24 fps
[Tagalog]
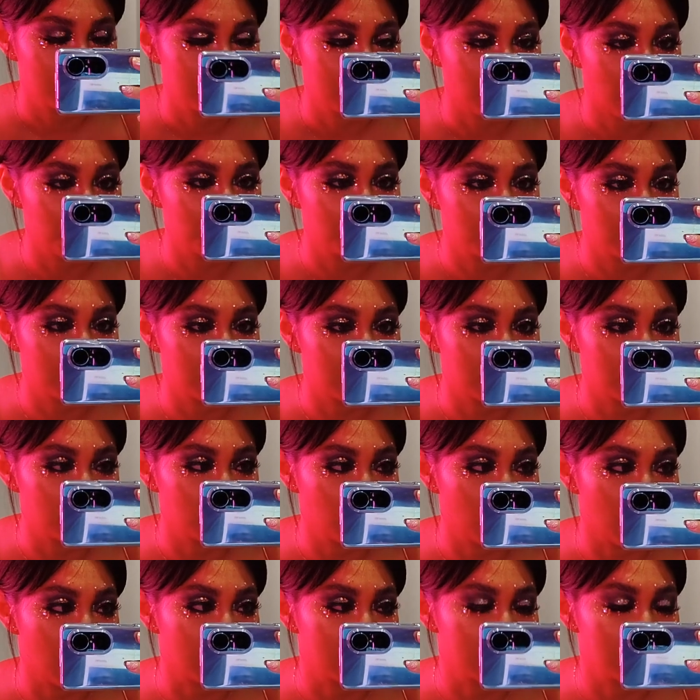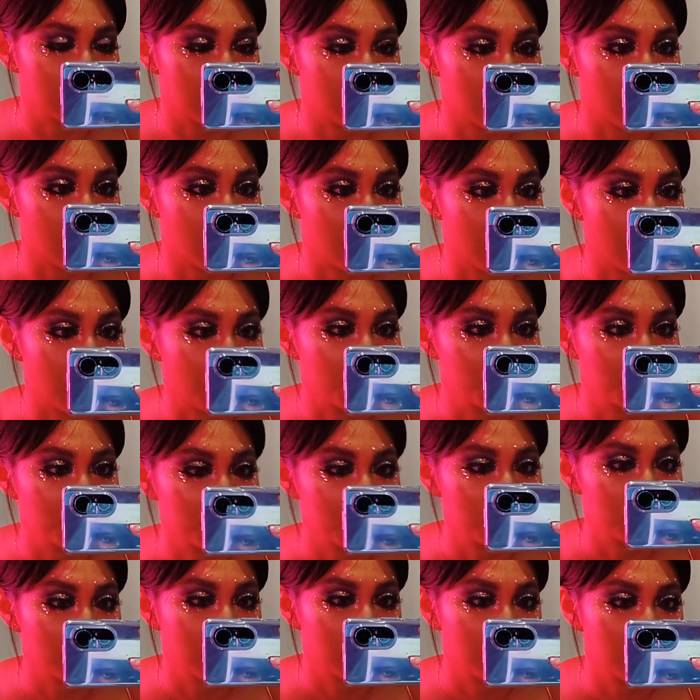I'm taking you guys uh,
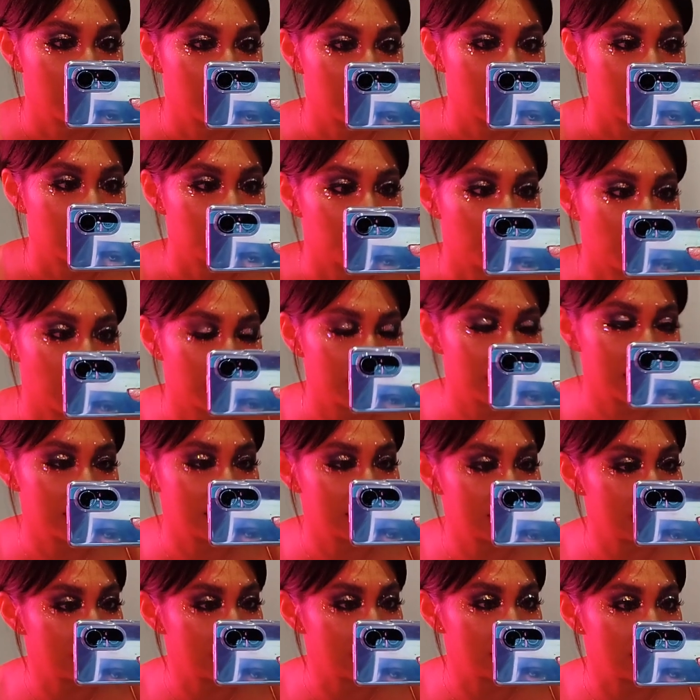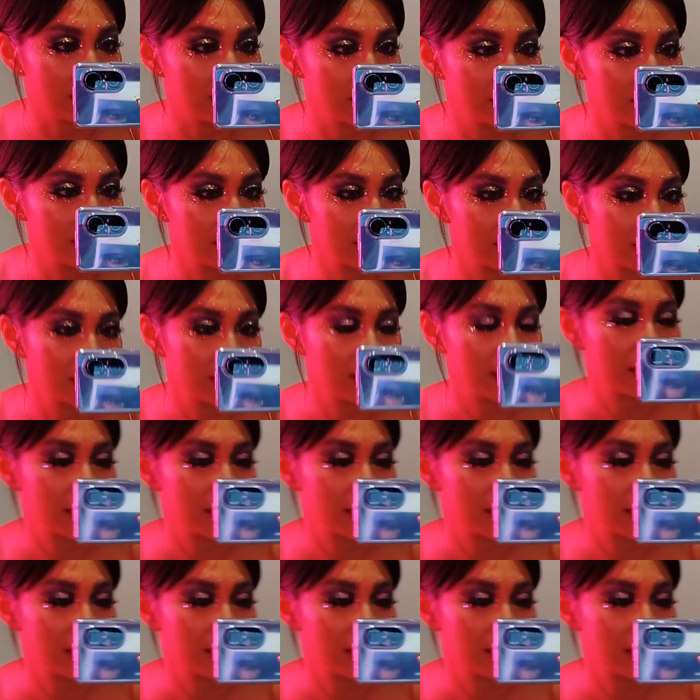like behind the scenes.